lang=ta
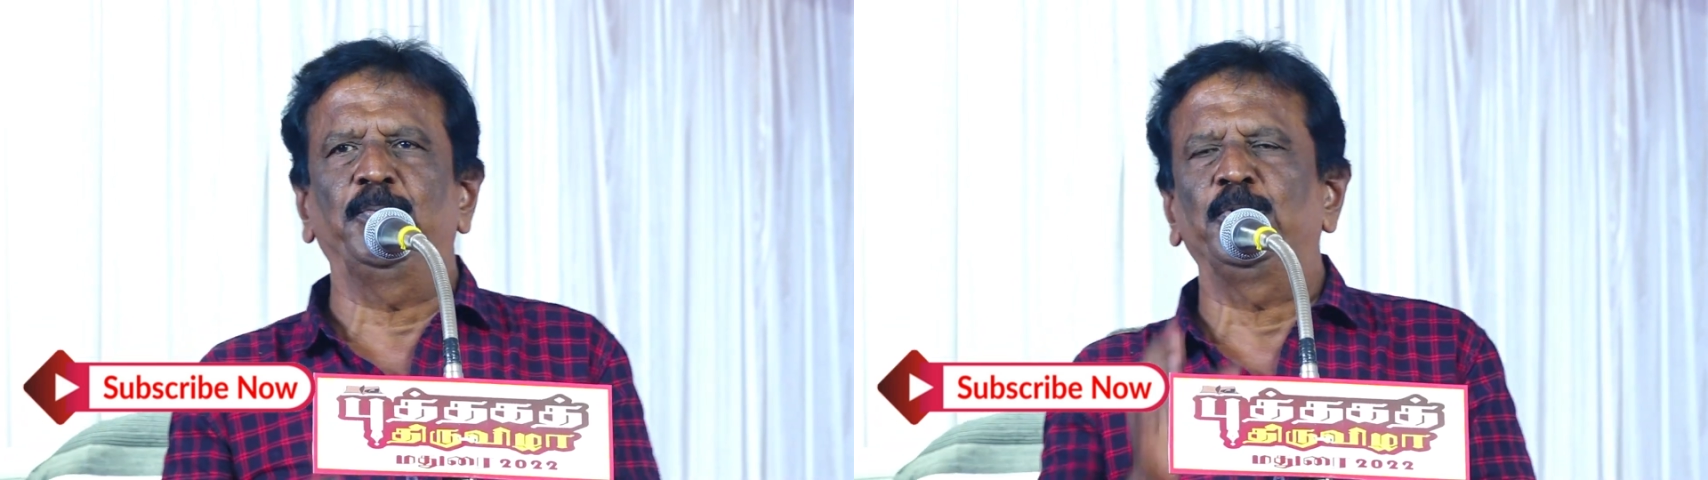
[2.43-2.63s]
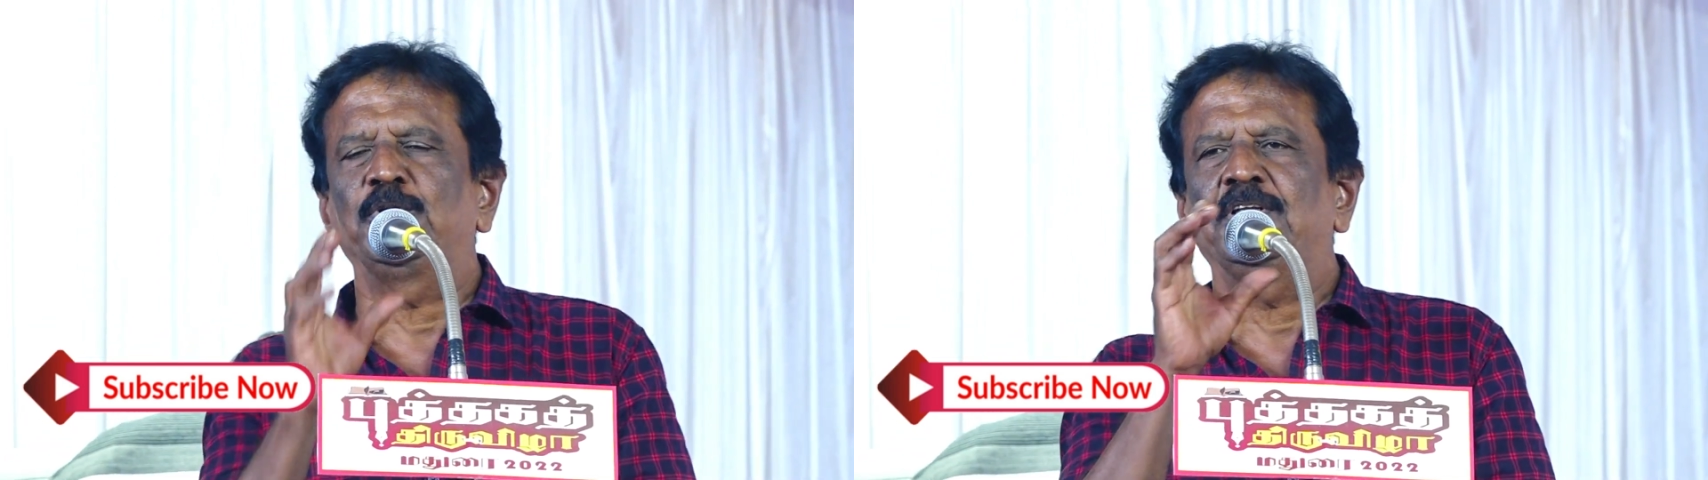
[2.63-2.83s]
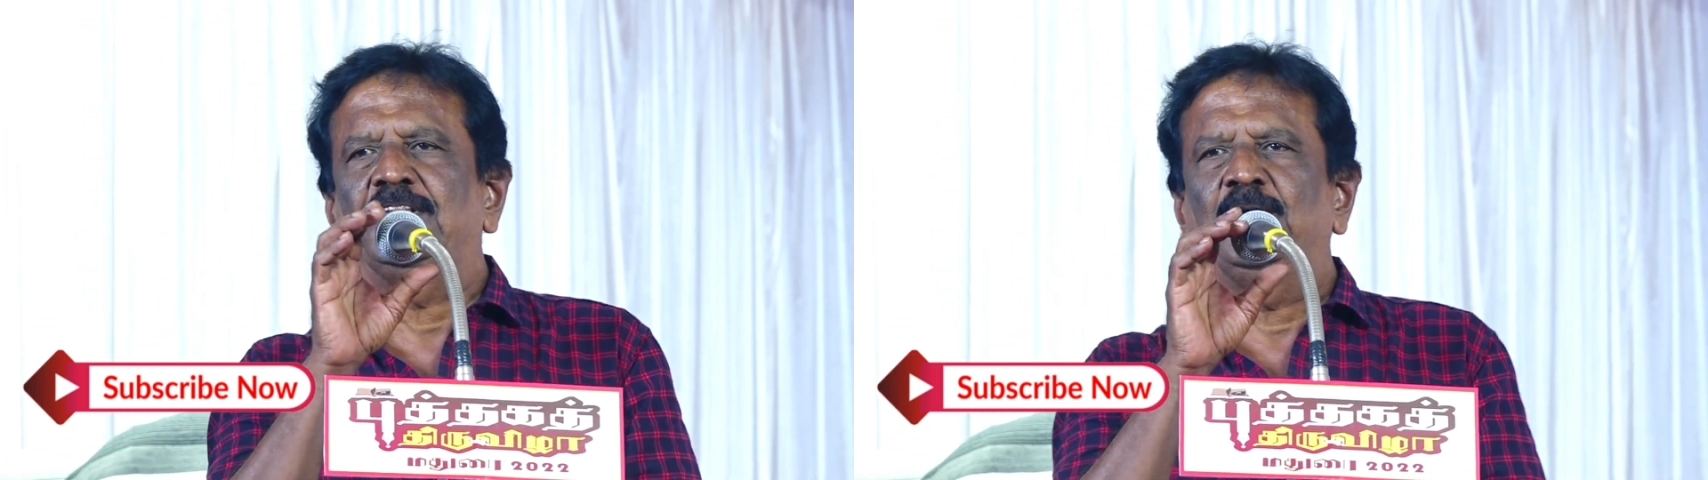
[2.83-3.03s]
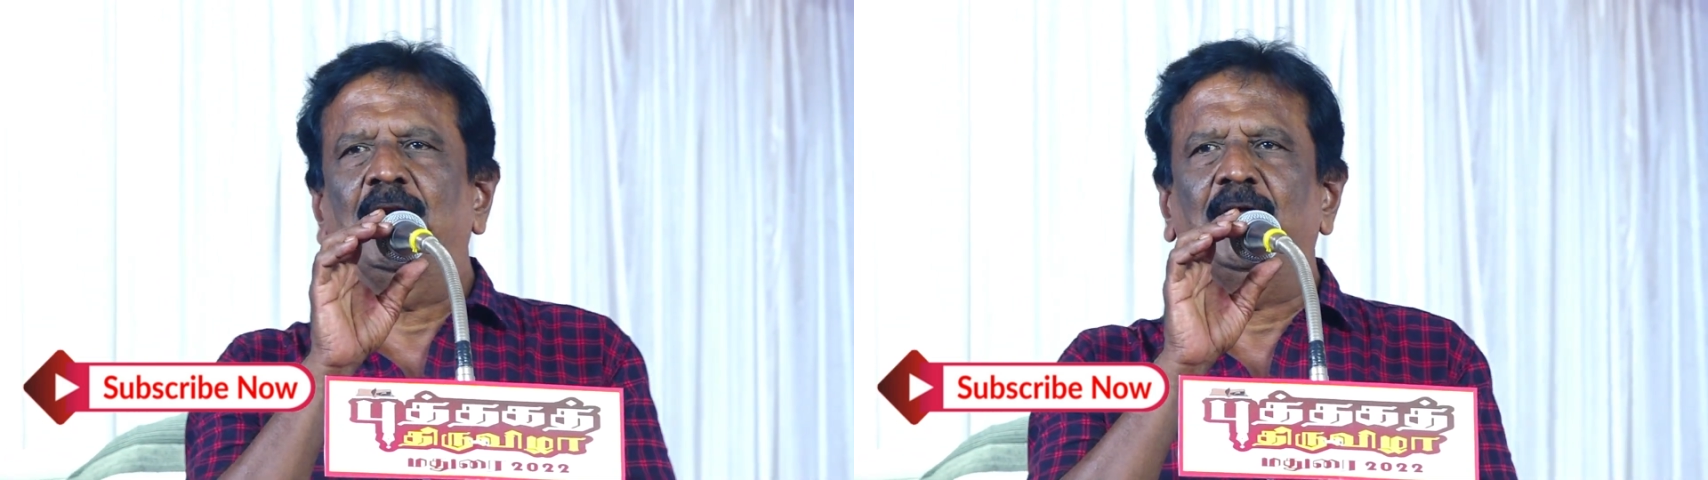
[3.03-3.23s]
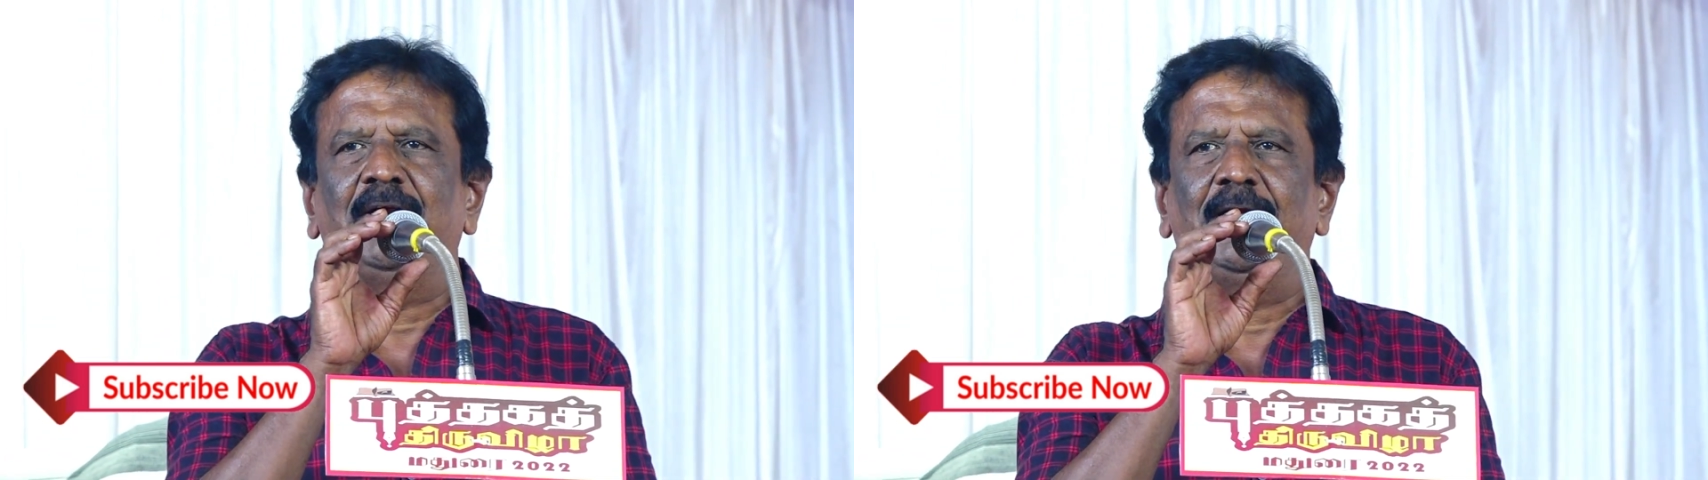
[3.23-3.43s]
புத்தக
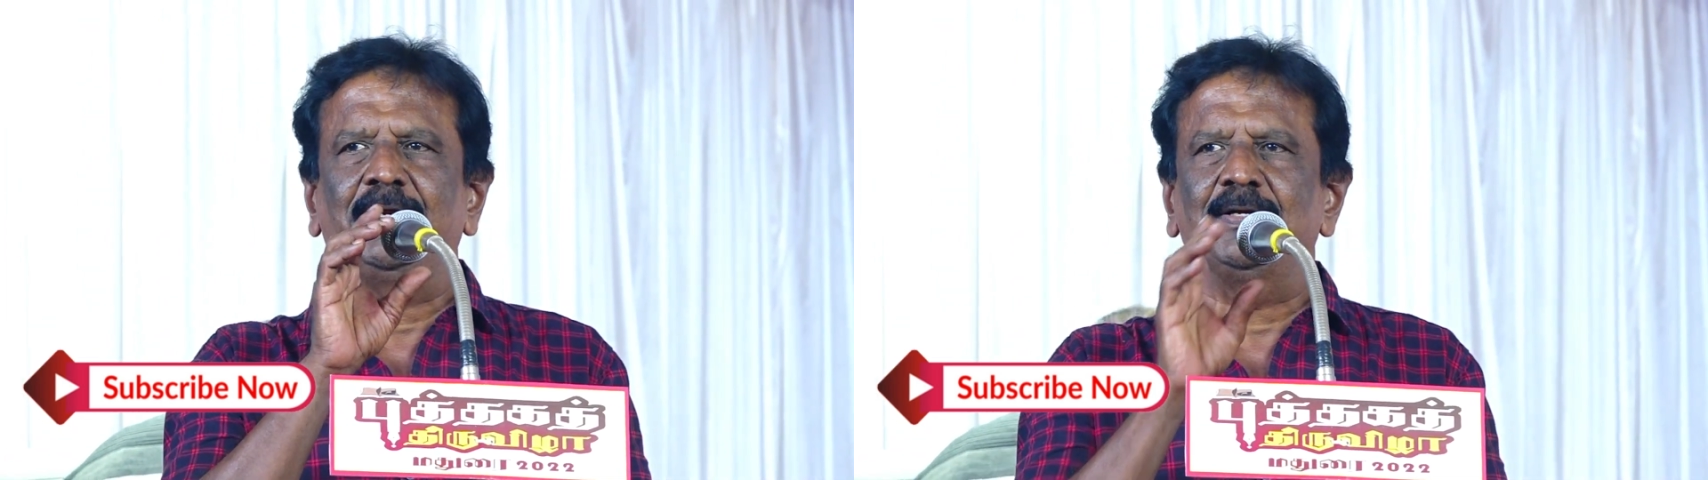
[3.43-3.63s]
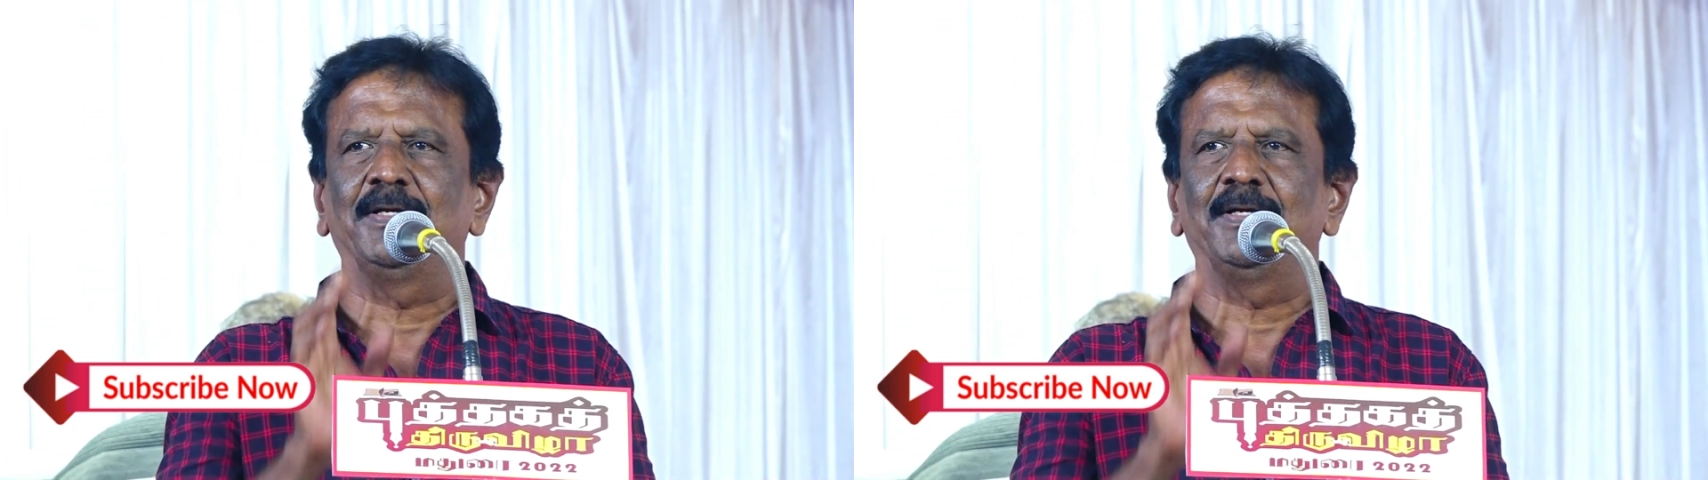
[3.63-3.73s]
திருவிழாவிலே